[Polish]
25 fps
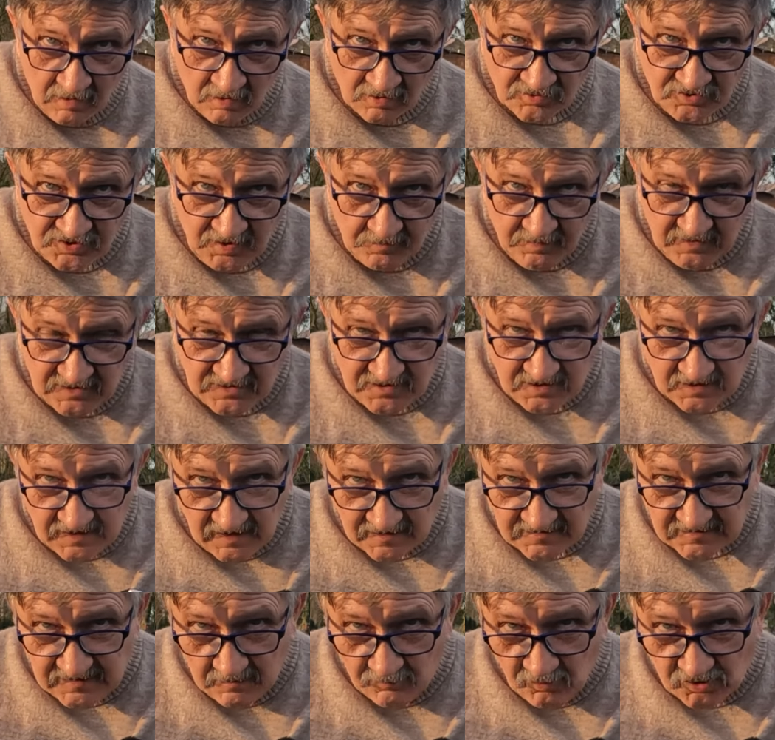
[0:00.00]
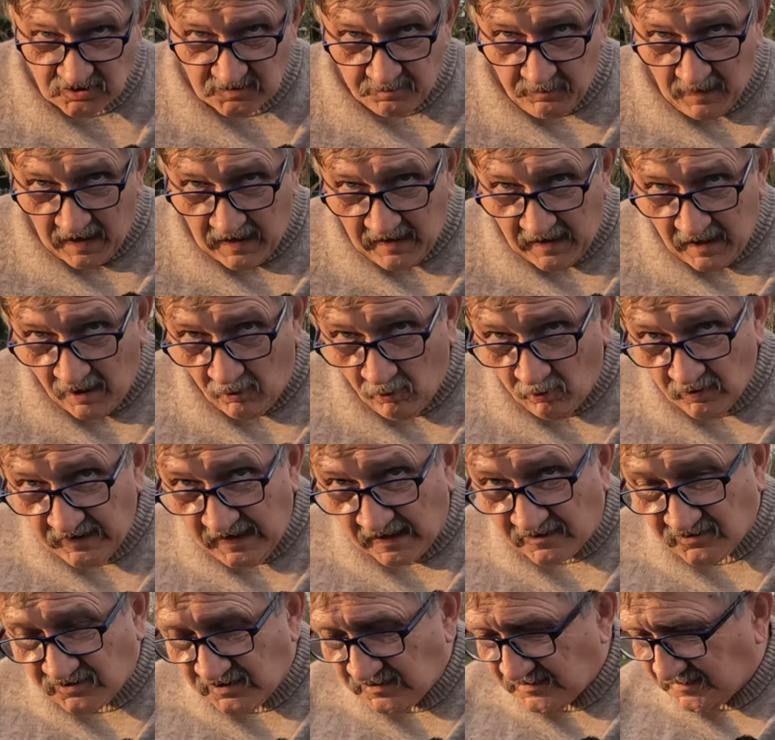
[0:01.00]
On się będzie tak samo spalał,
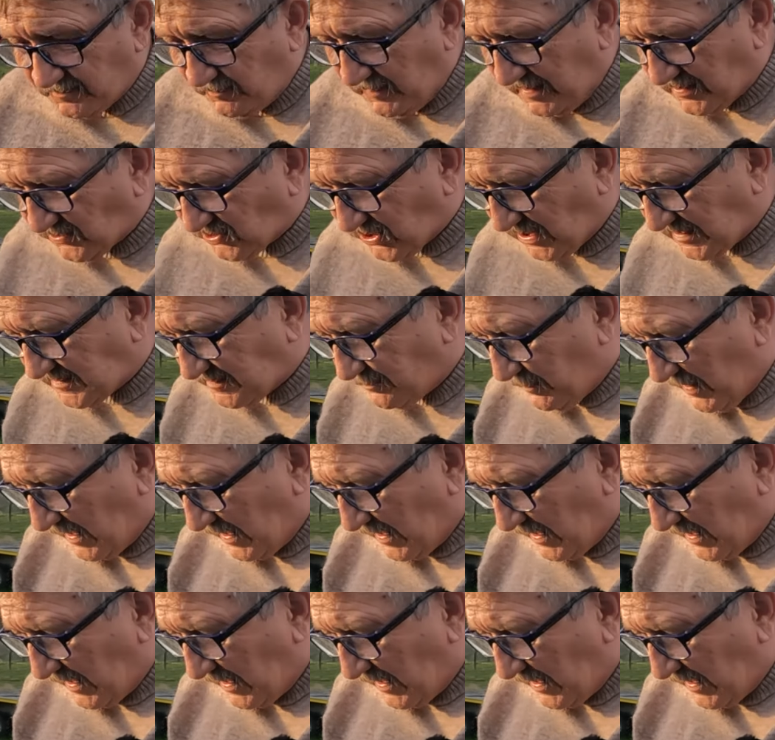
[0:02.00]
jak się zmiesza z